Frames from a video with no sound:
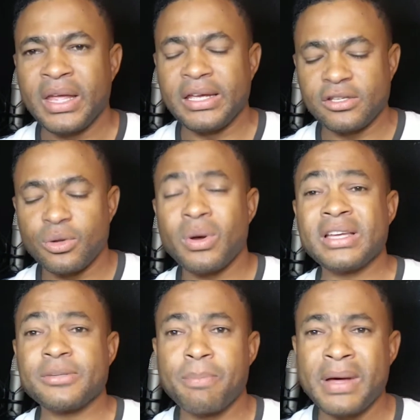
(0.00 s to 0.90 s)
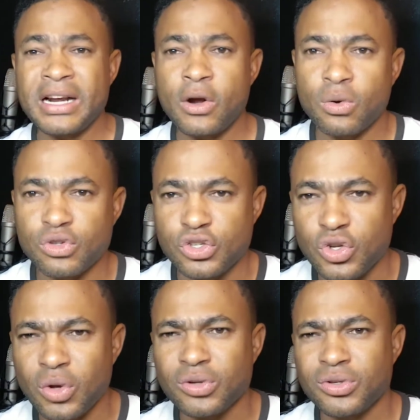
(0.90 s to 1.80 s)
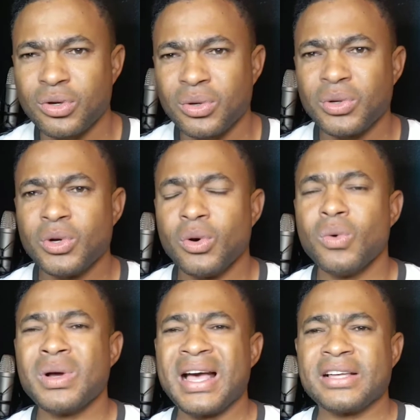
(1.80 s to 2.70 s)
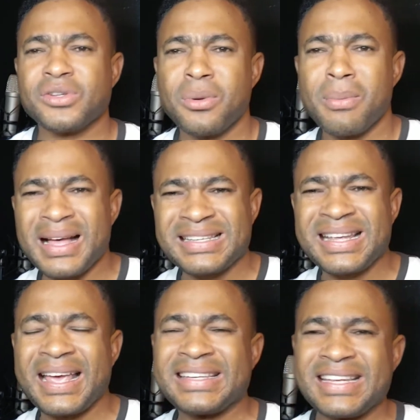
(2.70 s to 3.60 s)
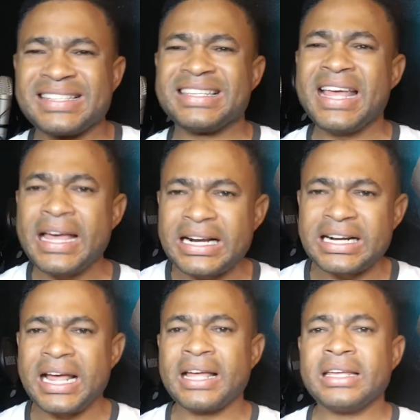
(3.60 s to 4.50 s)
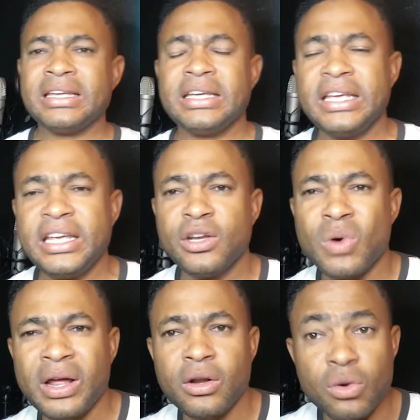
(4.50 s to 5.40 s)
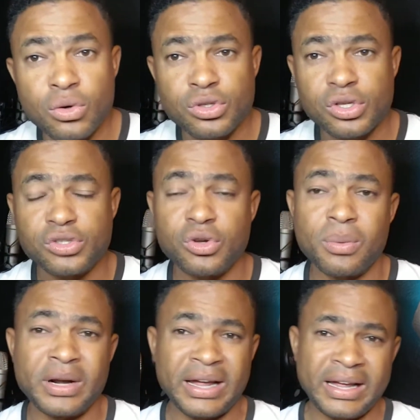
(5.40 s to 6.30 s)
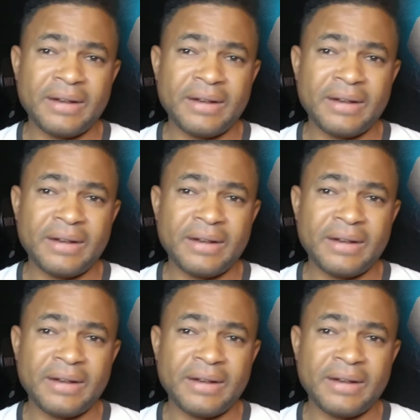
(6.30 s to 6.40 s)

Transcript: Esto es vergonzoso, un caso más que se cierra y no hay luz sobre